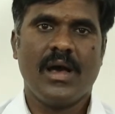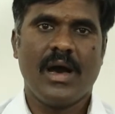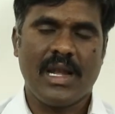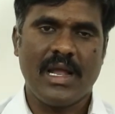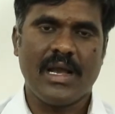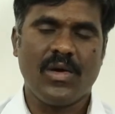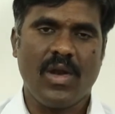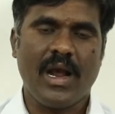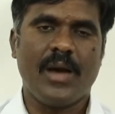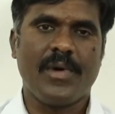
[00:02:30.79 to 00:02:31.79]
అట్లా
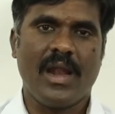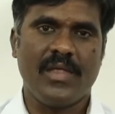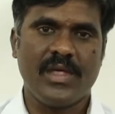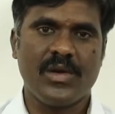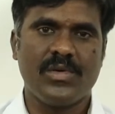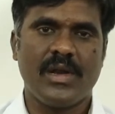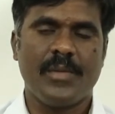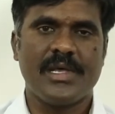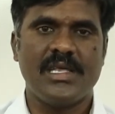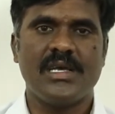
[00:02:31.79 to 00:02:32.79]
గొర్రెల కాపర్లందరూ కూడా
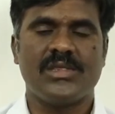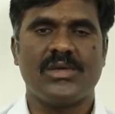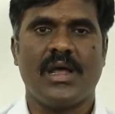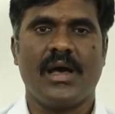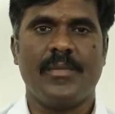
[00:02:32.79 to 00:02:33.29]
పెద్ద ఎత్తున